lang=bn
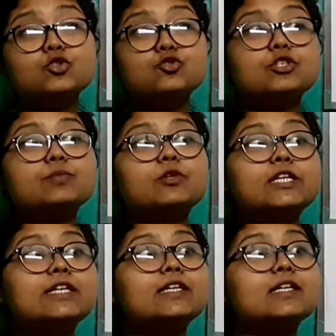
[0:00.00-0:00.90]
যদি
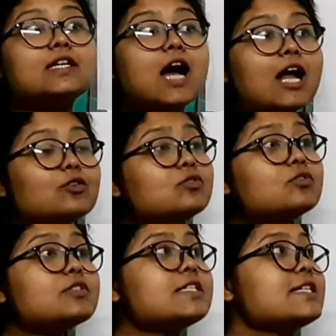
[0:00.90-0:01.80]
বলি কারণ
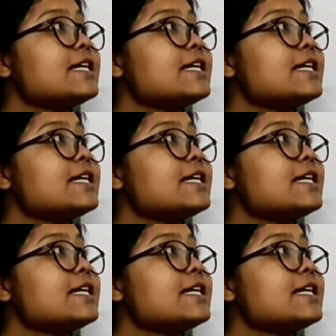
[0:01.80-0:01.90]
হচ্ছে